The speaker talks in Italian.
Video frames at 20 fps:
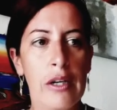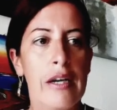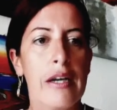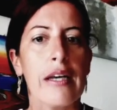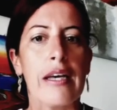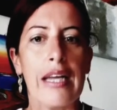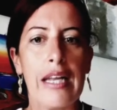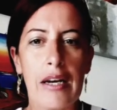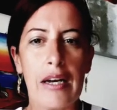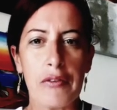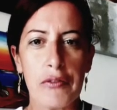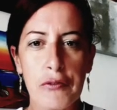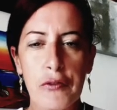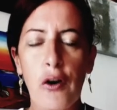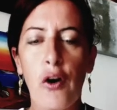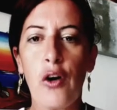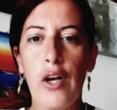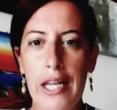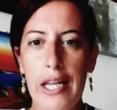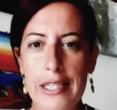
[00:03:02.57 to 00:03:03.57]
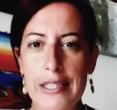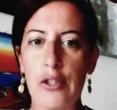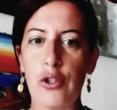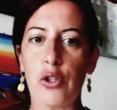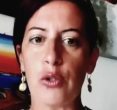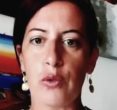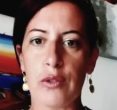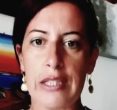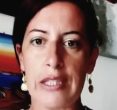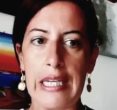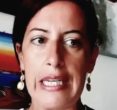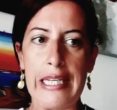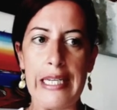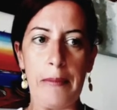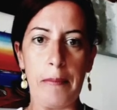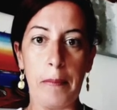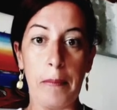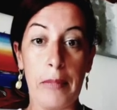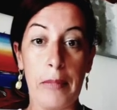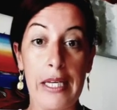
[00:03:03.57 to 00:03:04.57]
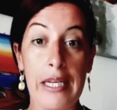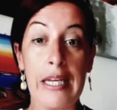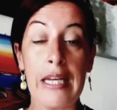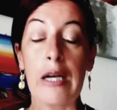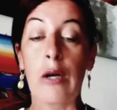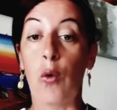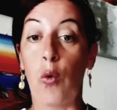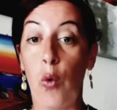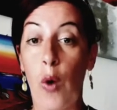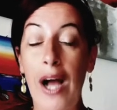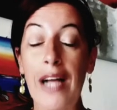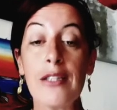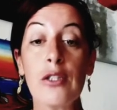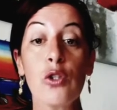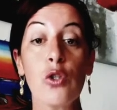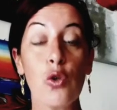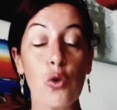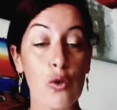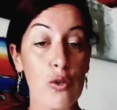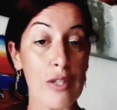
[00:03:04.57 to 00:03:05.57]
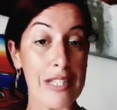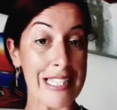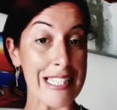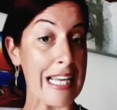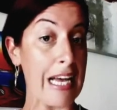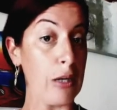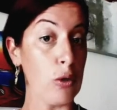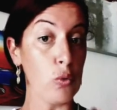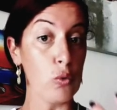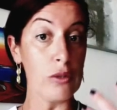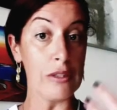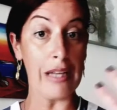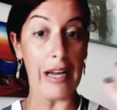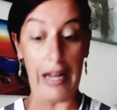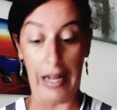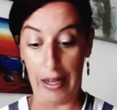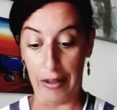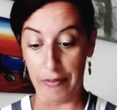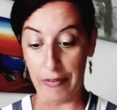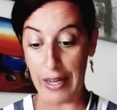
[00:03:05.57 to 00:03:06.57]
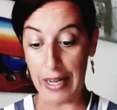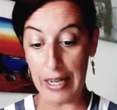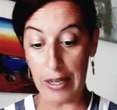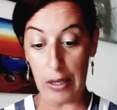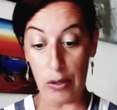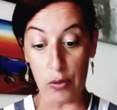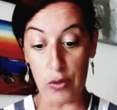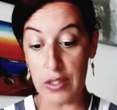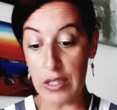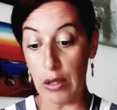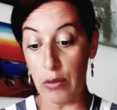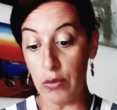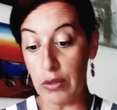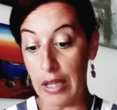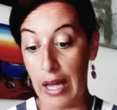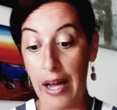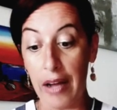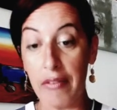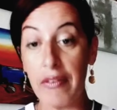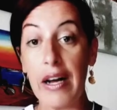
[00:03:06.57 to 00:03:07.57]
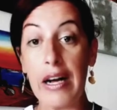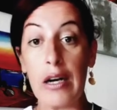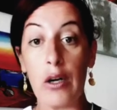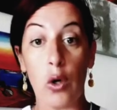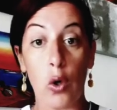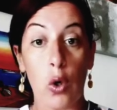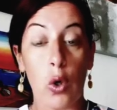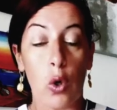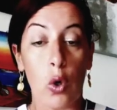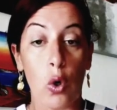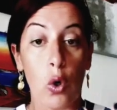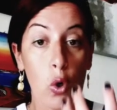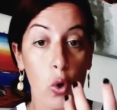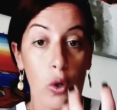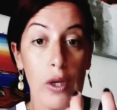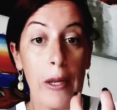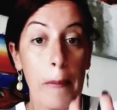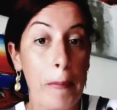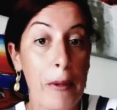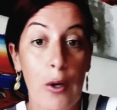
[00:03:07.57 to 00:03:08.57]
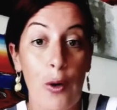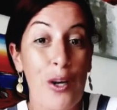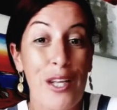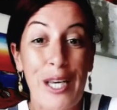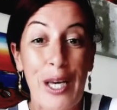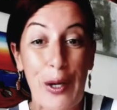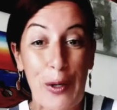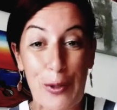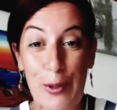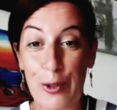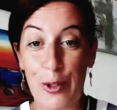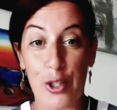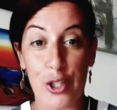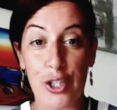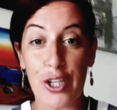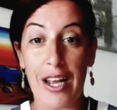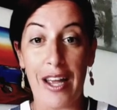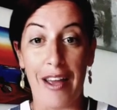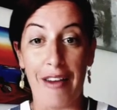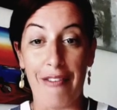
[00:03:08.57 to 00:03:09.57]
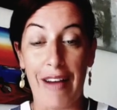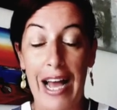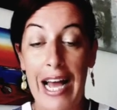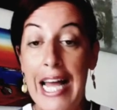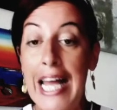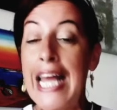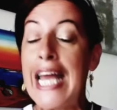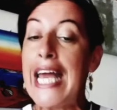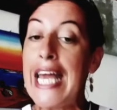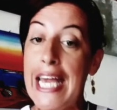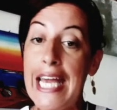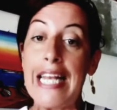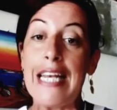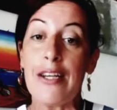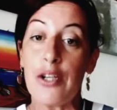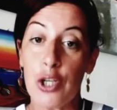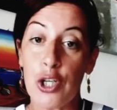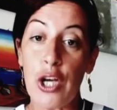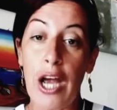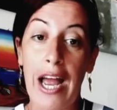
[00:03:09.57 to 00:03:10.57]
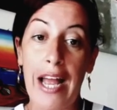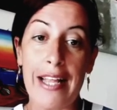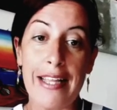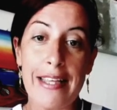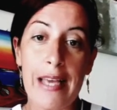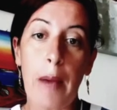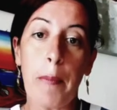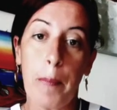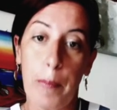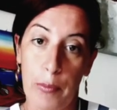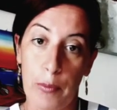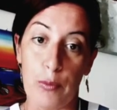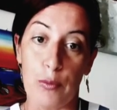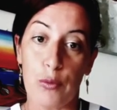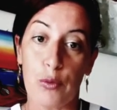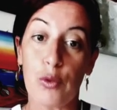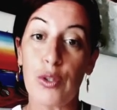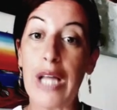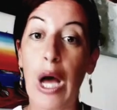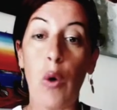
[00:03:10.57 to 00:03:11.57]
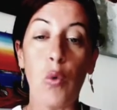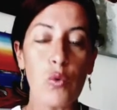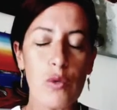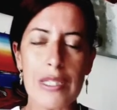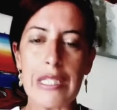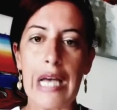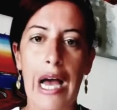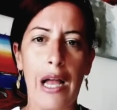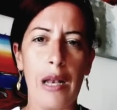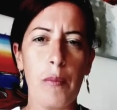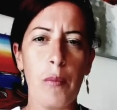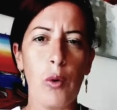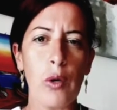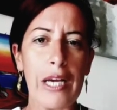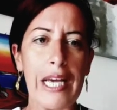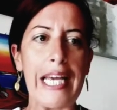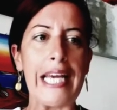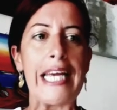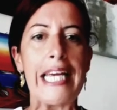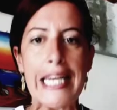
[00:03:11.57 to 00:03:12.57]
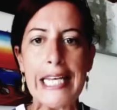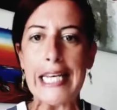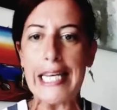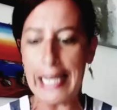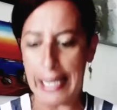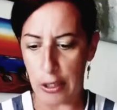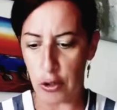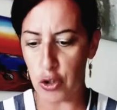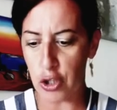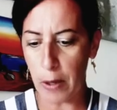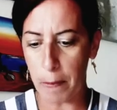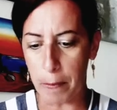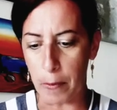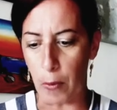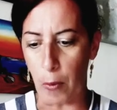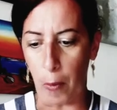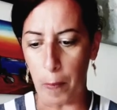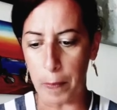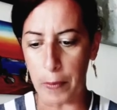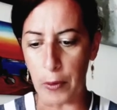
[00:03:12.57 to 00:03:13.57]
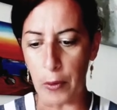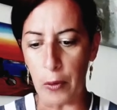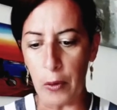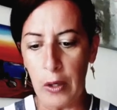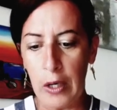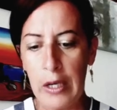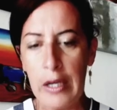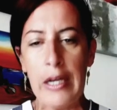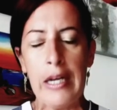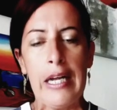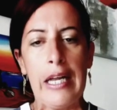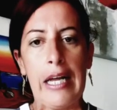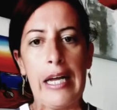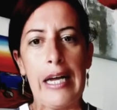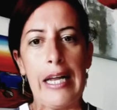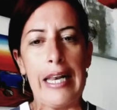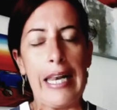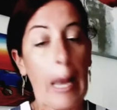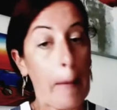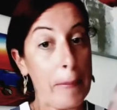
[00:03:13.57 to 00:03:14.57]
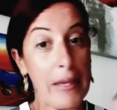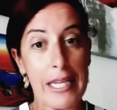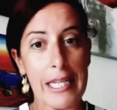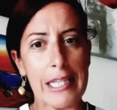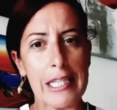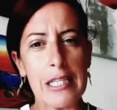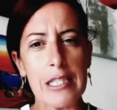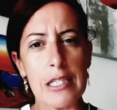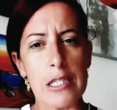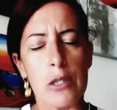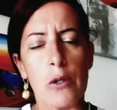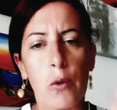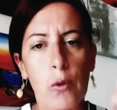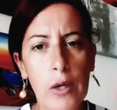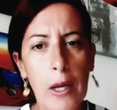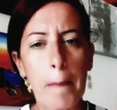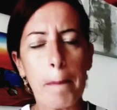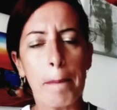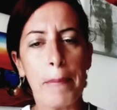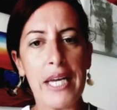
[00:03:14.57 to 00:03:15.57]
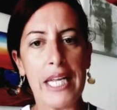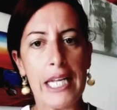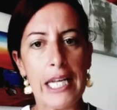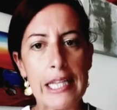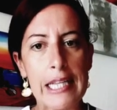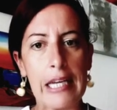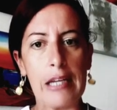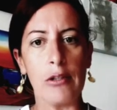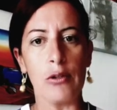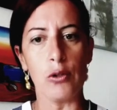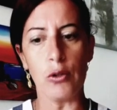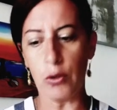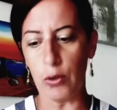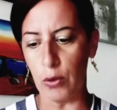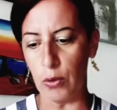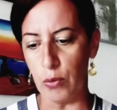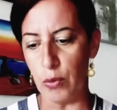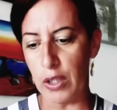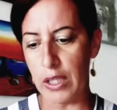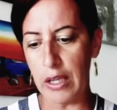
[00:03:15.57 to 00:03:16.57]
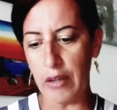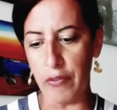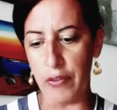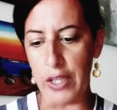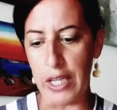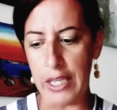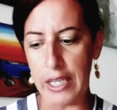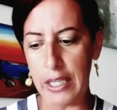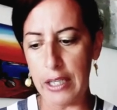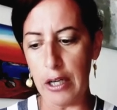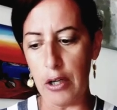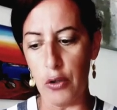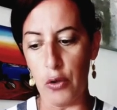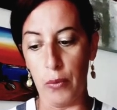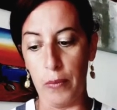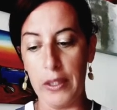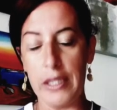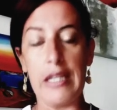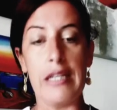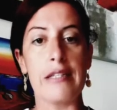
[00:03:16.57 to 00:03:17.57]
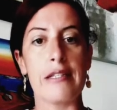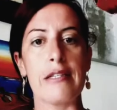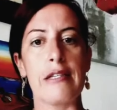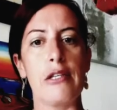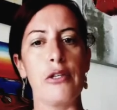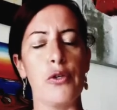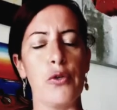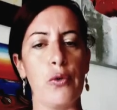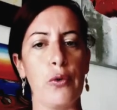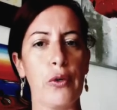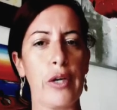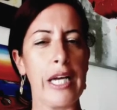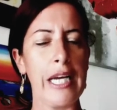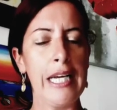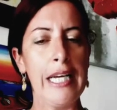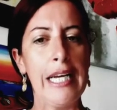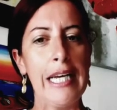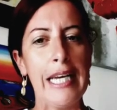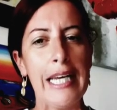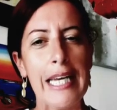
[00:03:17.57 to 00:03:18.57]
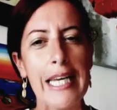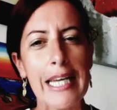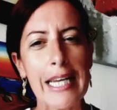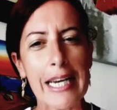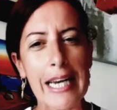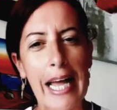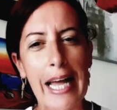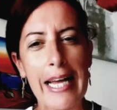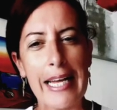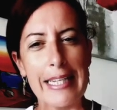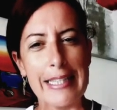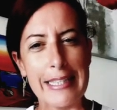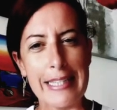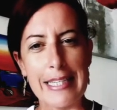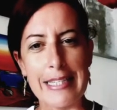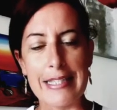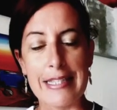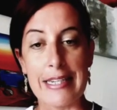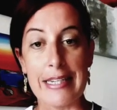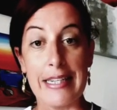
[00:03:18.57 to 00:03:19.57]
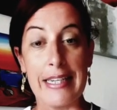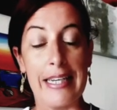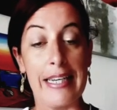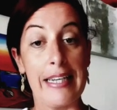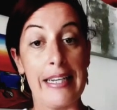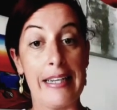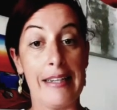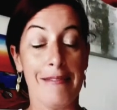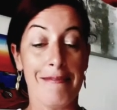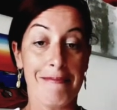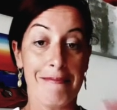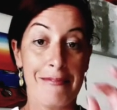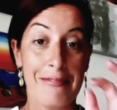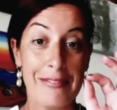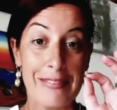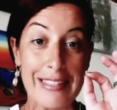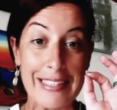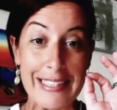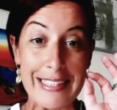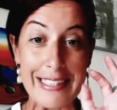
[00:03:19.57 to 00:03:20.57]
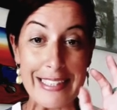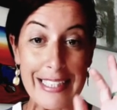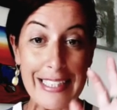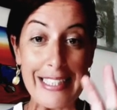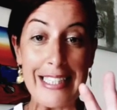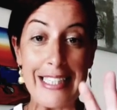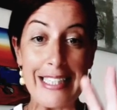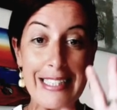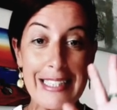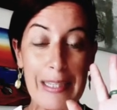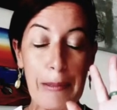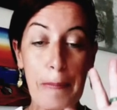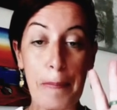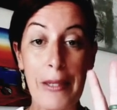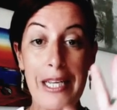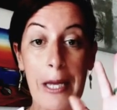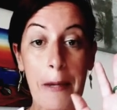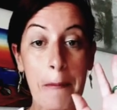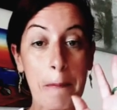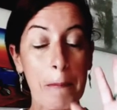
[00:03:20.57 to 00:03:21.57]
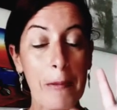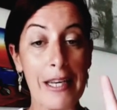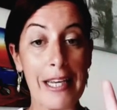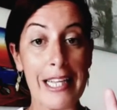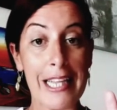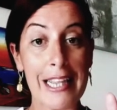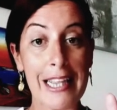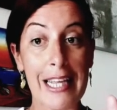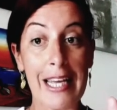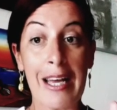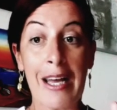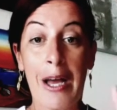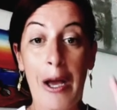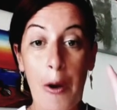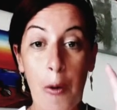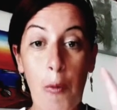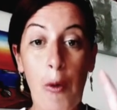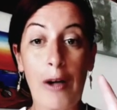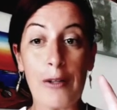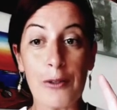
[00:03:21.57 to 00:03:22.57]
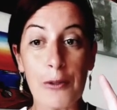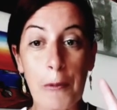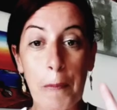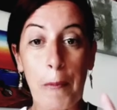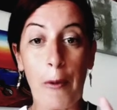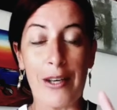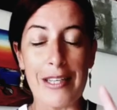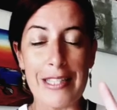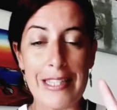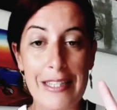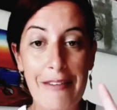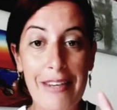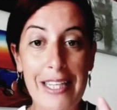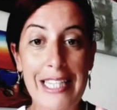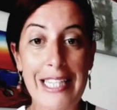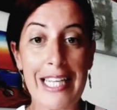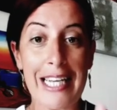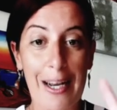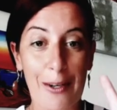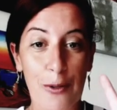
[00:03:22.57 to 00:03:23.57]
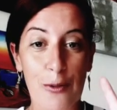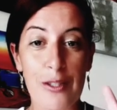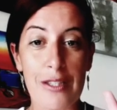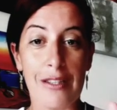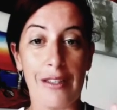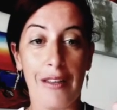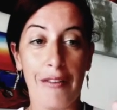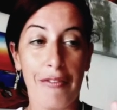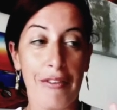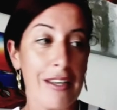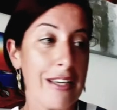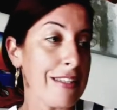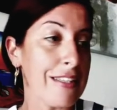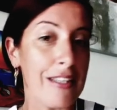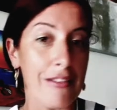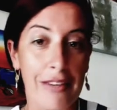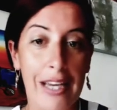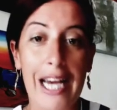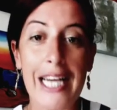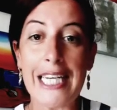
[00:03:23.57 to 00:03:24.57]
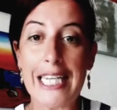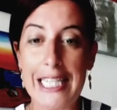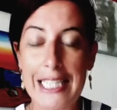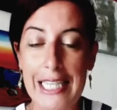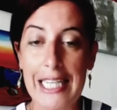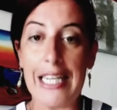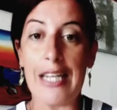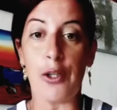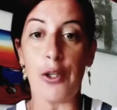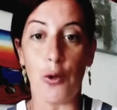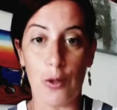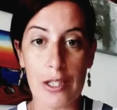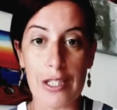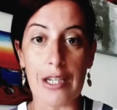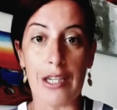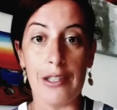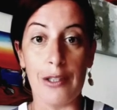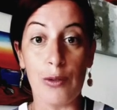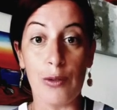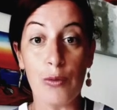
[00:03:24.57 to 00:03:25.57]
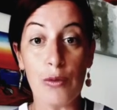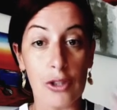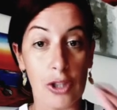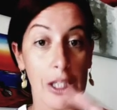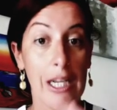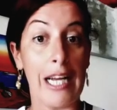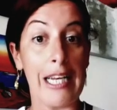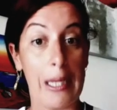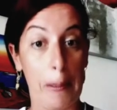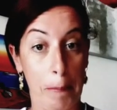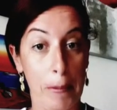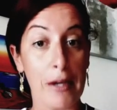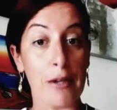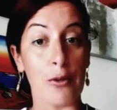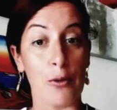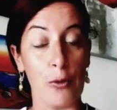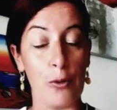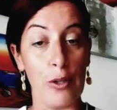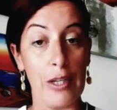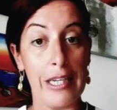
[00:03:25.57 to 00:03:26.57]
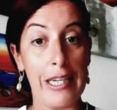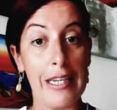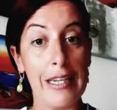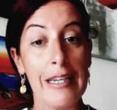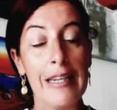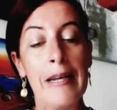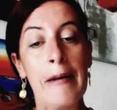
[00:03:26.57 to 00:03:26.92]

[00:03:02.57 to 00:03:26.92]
che la folla di Gerusalemme, quando salutava, lo salutava con le parole che conosceva e le sceglie appunto da un salmo che inneggia proprio eh, la benedizione, benedetto colui che viene nel nome del Signore, il Re di Israele. Tenete bene a mente quanto poi diventeranno significative anche nella nostra liturgia le parole